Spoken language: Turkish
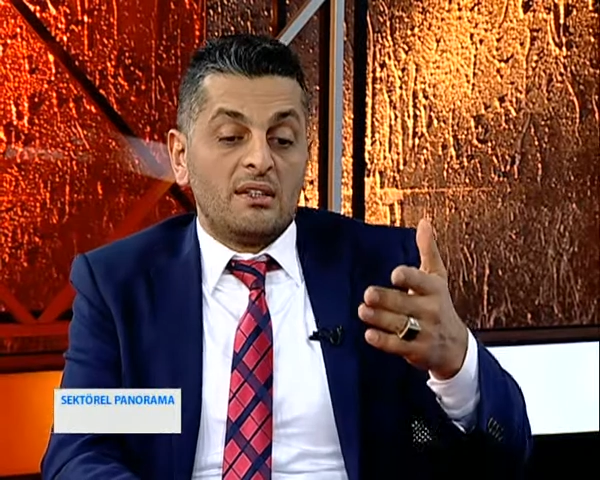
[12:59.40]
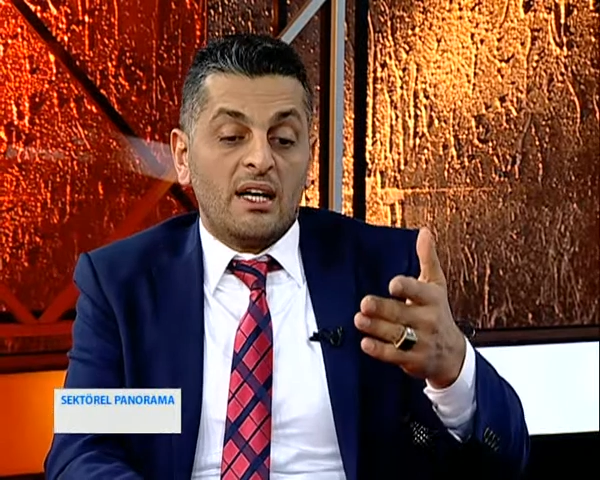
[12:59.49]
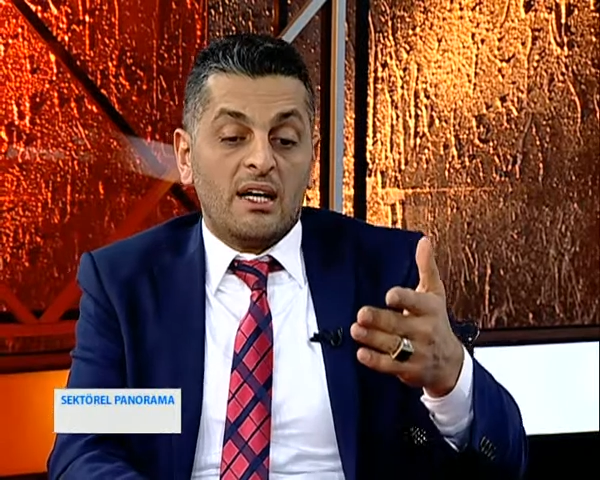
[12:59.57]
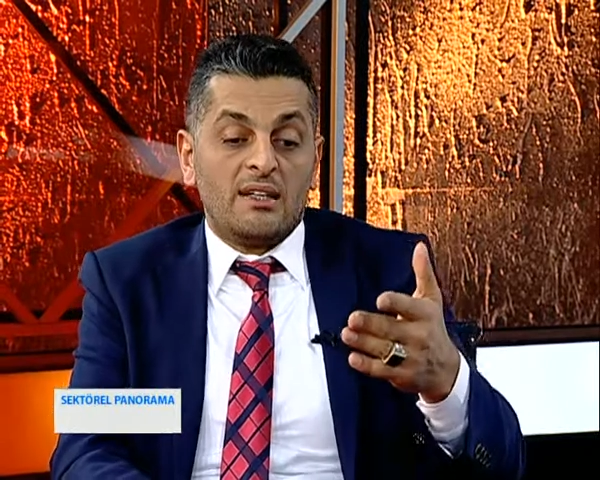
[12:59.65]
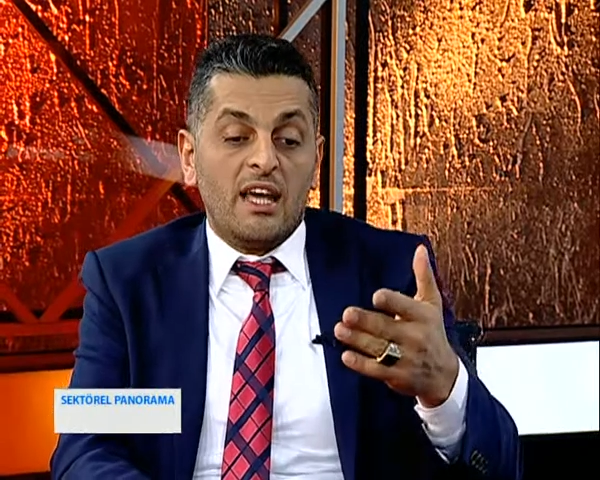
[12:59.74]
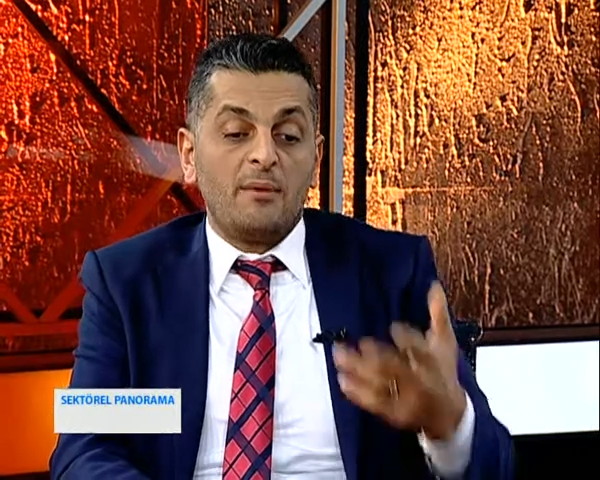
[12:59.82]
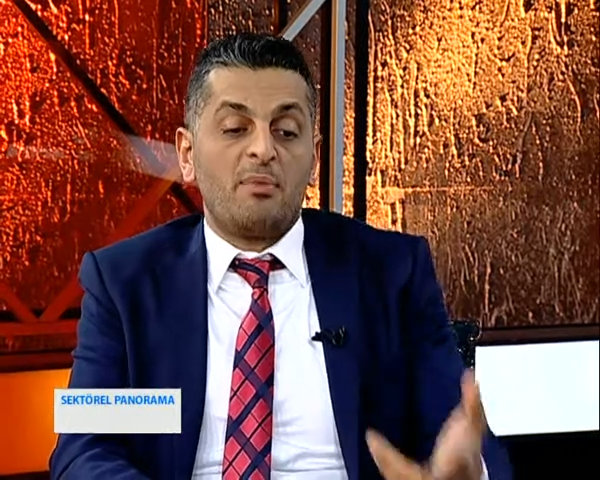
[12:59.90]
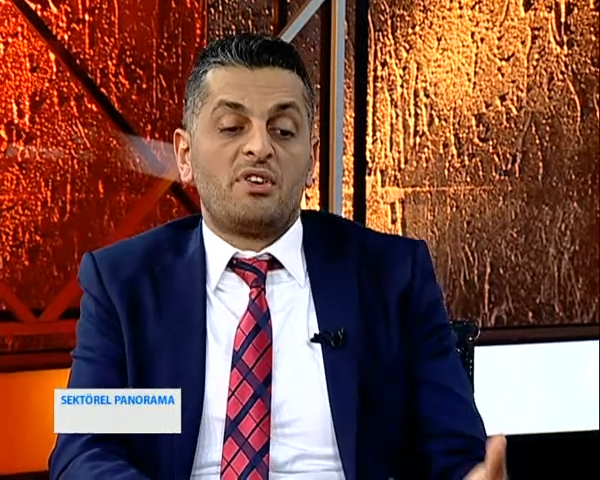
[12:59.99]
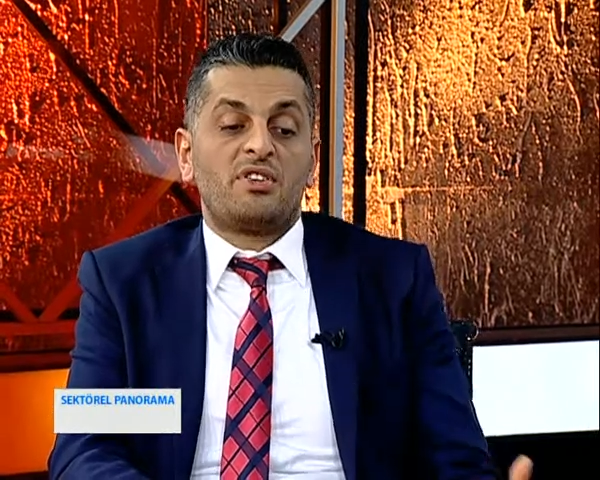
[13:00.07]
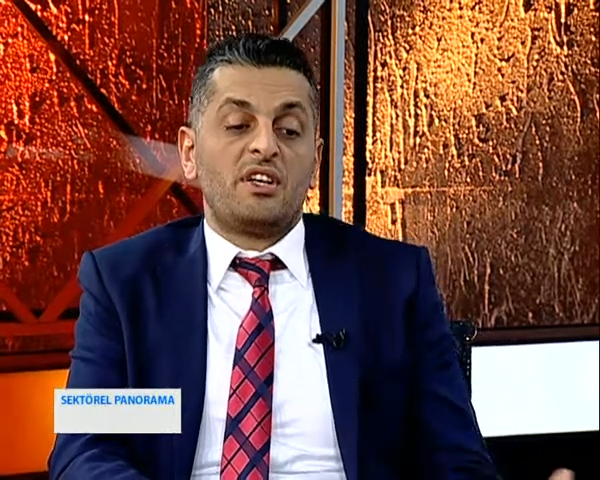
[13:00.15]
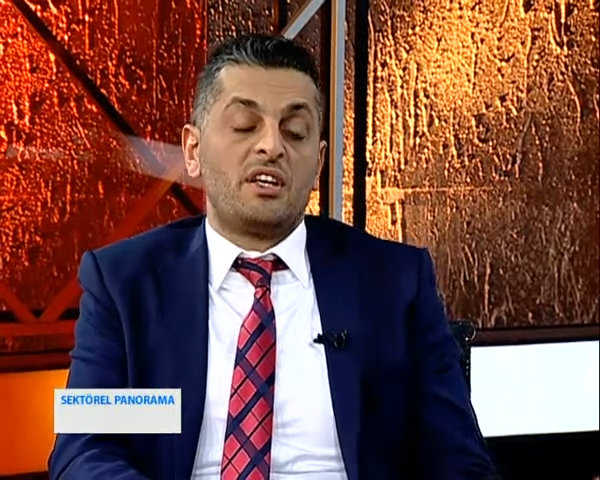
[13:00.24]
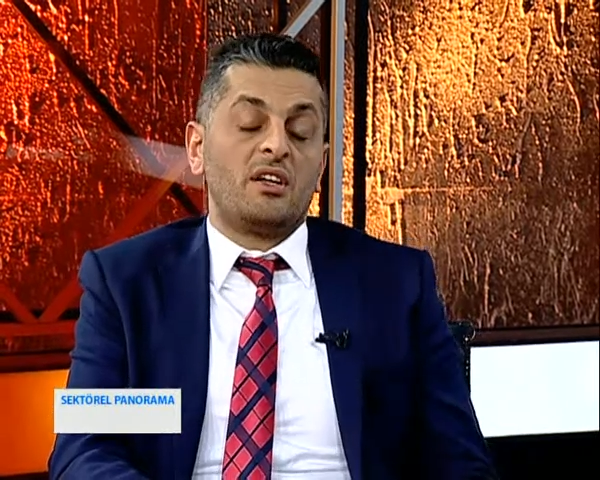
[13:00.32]
Yani tek
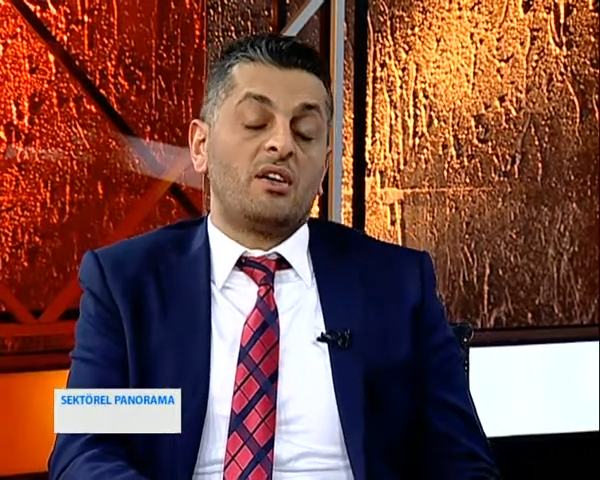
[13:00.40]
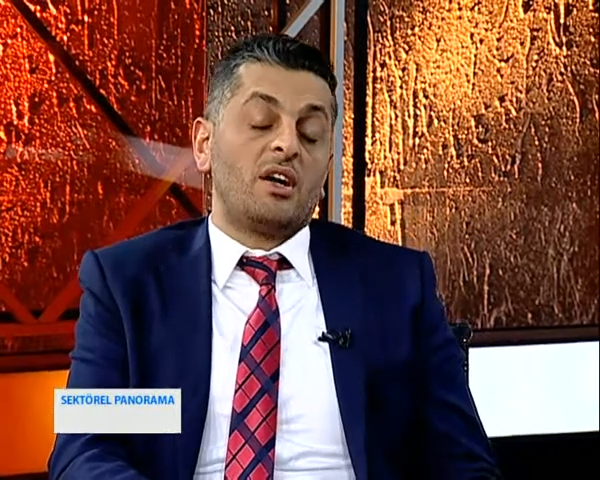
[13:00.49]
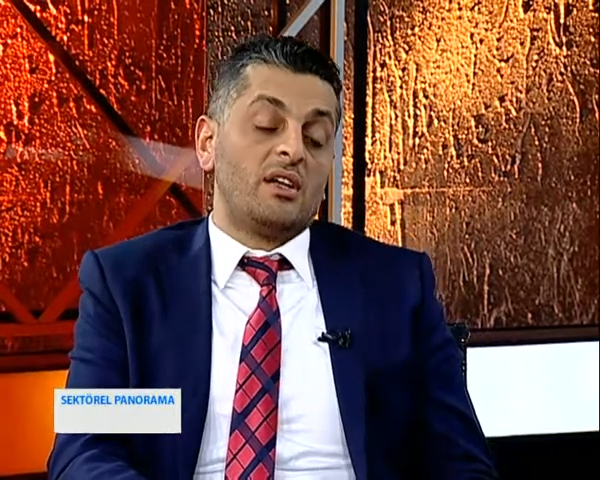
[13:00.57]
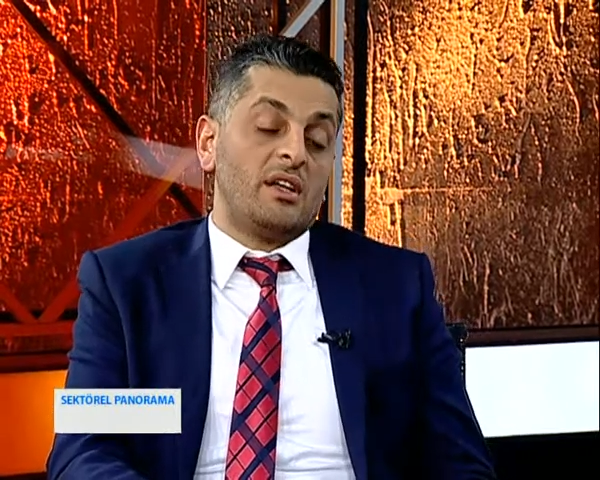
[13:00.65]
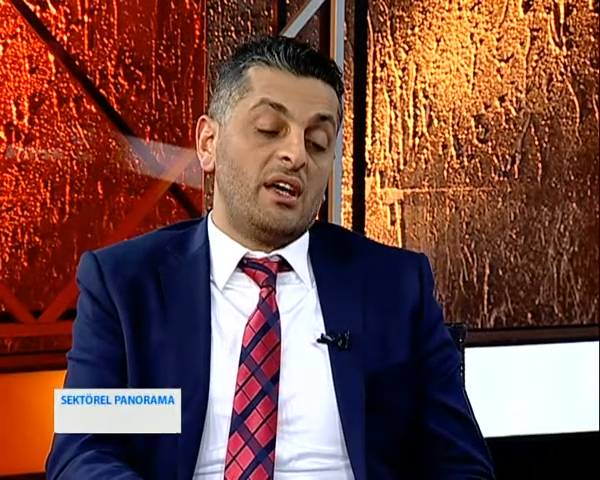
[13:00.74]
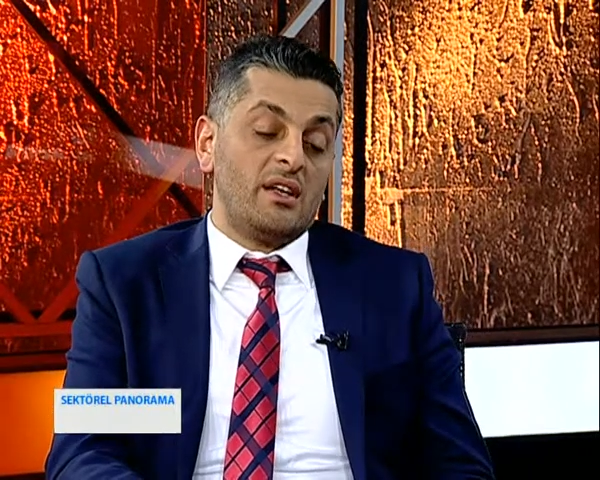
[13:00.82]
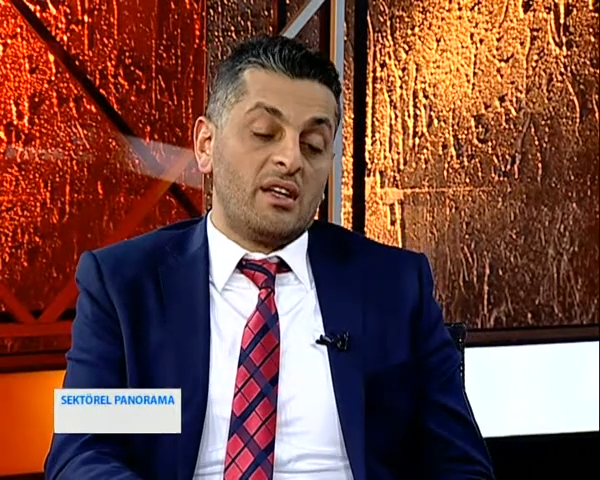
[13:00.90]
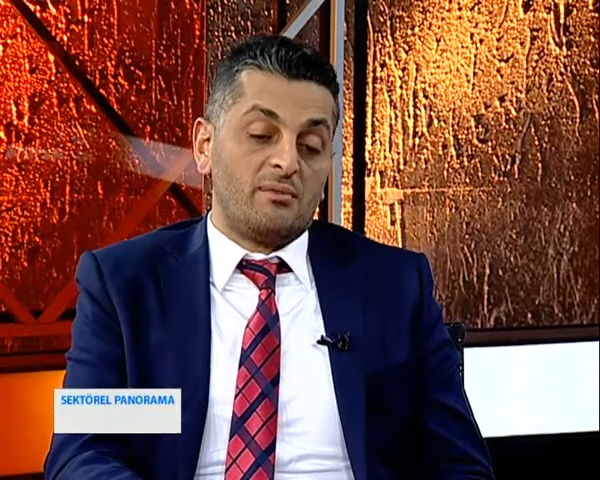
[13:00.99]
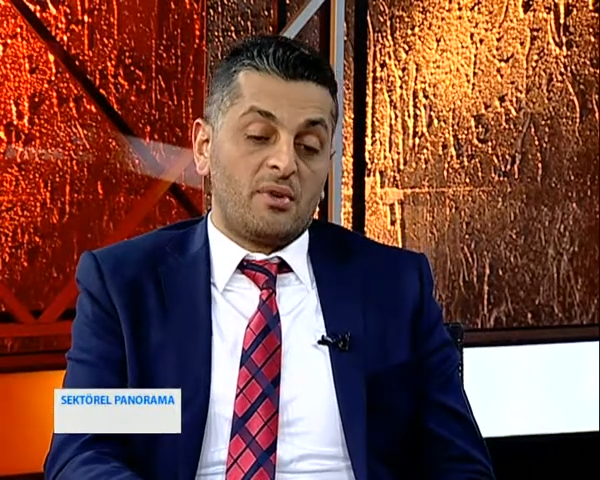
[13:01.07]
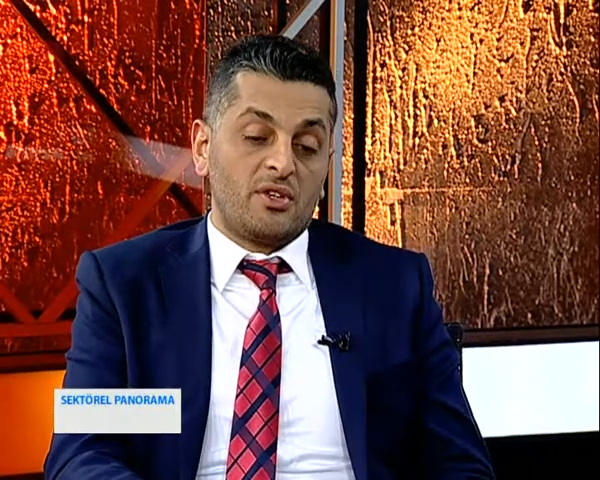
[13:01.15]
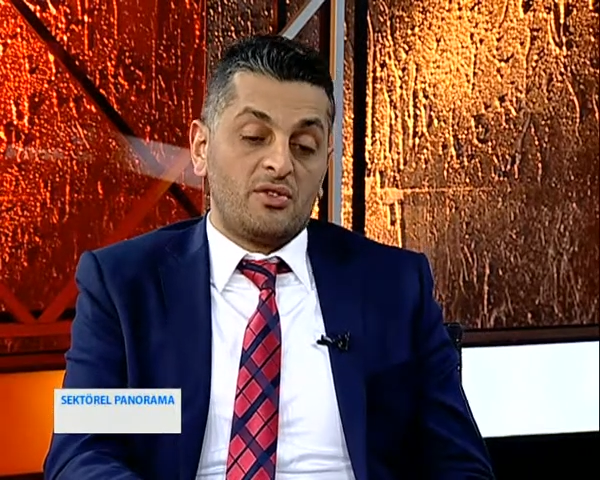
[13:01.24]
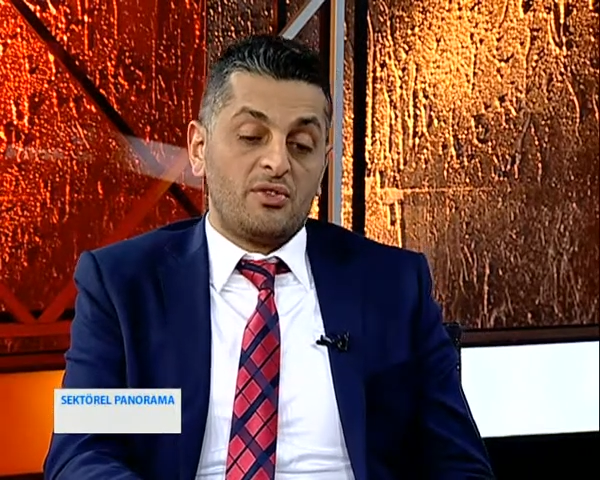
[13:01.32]
başına neyi
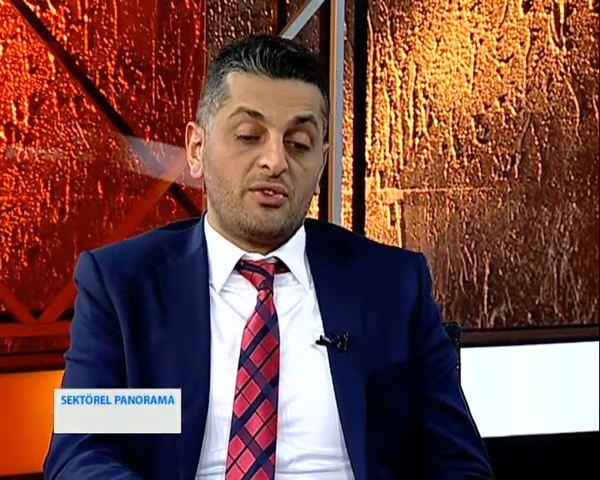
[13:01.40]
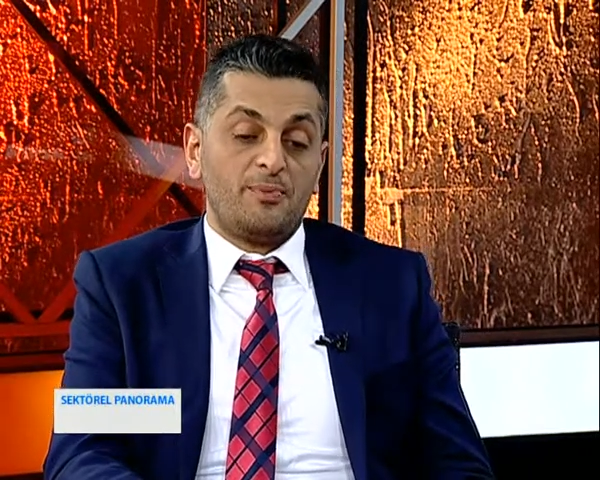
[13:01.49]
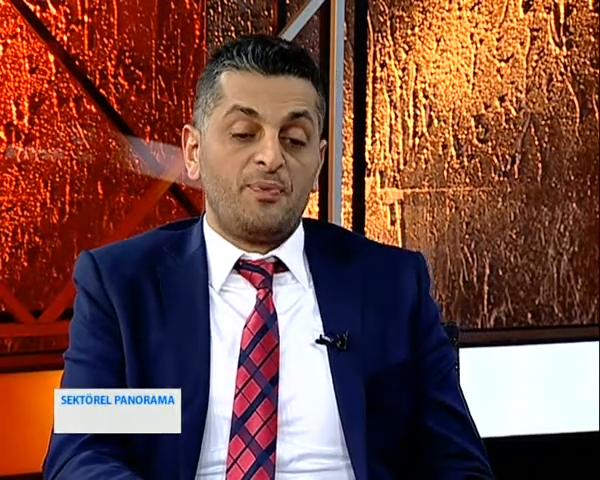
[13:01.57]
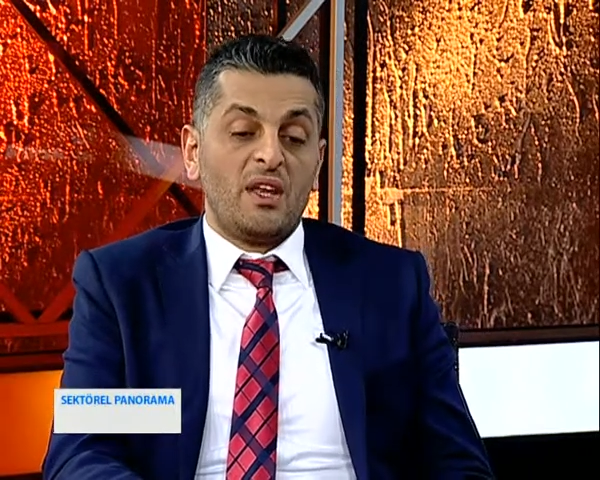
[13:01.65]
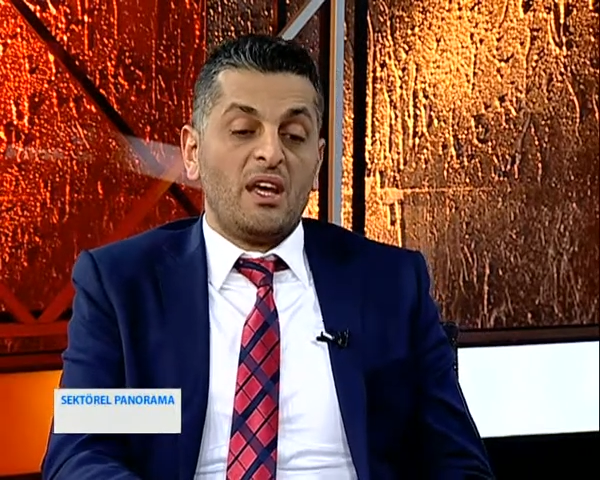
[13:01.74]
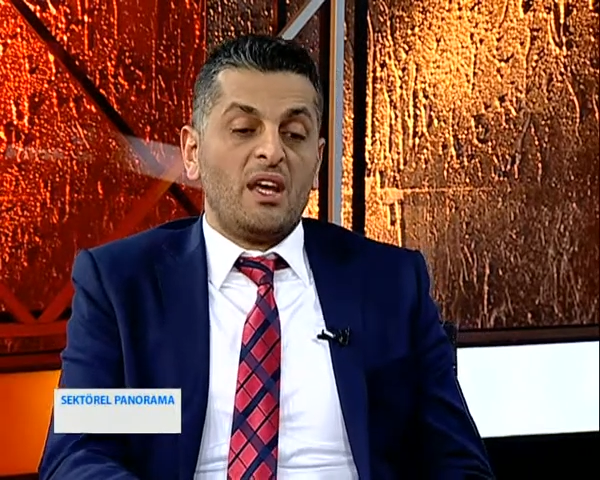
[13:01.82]
anlatmak istiyorum?